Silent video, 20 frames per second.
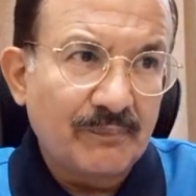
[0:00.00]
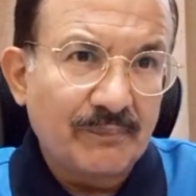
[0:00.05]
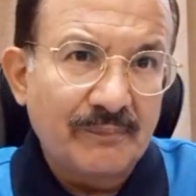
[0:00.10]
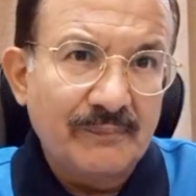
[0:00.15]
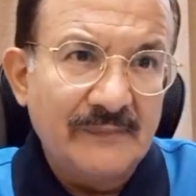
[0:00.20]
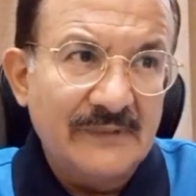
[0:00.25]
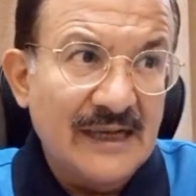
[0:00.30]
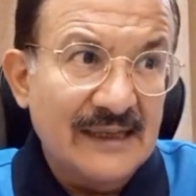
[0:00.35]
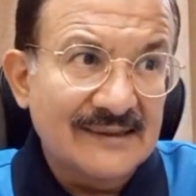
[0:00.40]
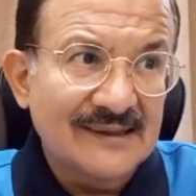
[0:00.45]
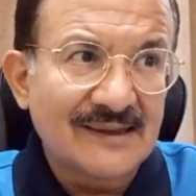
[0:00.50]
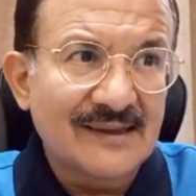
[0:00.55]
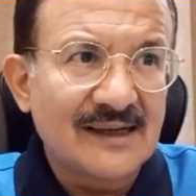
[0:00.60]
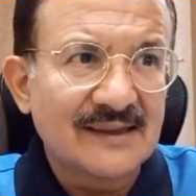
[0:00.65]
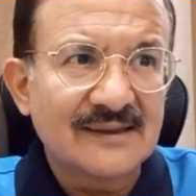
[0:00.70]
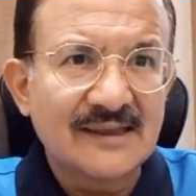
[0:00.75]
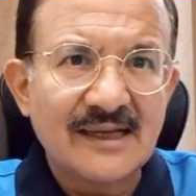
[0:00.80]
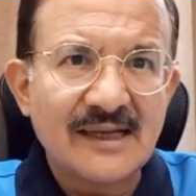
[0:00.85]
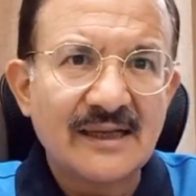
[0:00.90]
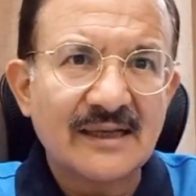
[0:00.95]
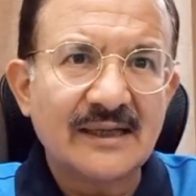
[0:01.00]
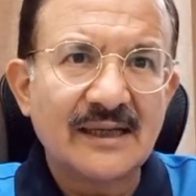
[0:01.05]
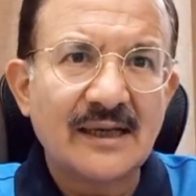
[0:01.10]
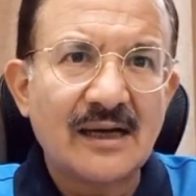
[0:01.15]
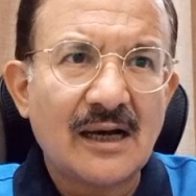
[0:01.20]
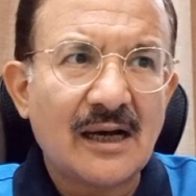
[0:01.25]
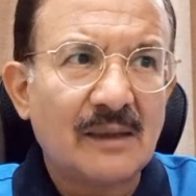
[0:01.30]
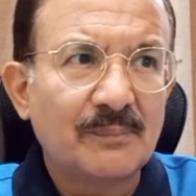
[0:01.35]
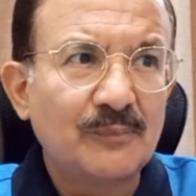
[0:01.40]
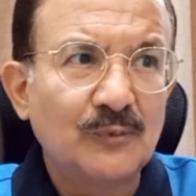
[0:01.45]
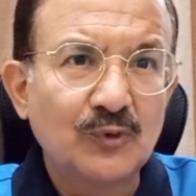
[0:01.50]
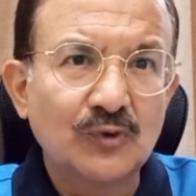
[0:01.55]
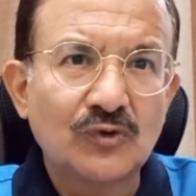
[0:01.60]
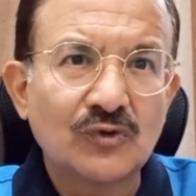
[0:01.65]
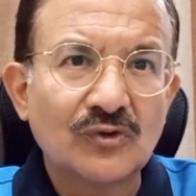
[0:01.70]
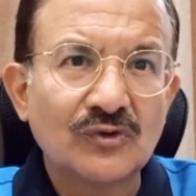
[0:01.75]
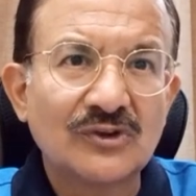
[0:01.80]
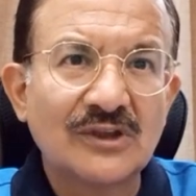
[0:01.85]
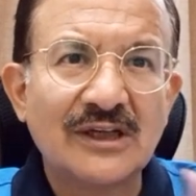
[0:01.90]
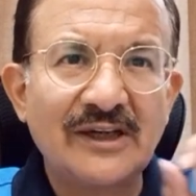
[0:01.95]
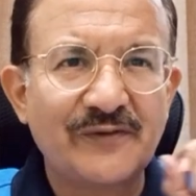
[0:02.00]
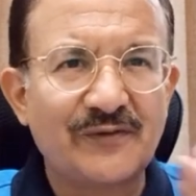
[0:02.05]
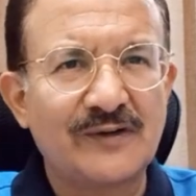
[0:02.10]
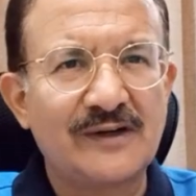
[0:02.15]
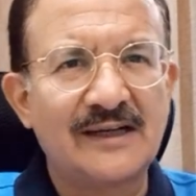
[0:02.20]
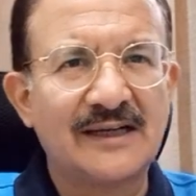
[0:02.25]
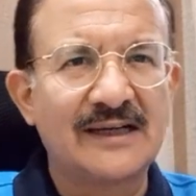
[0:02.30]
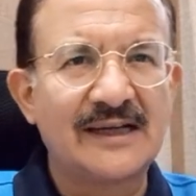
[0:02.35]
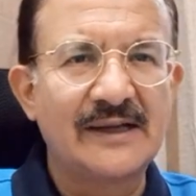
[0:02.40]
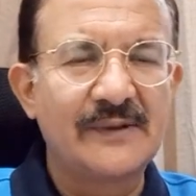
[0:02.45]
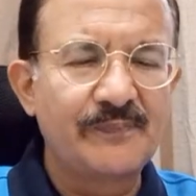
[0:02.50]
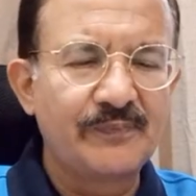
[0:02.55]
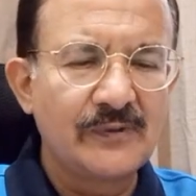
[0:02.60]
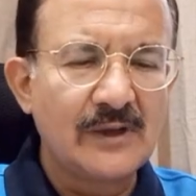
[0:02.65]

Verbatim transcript: नज़र आता है कि आप दूसरों से डिफरेंट हैं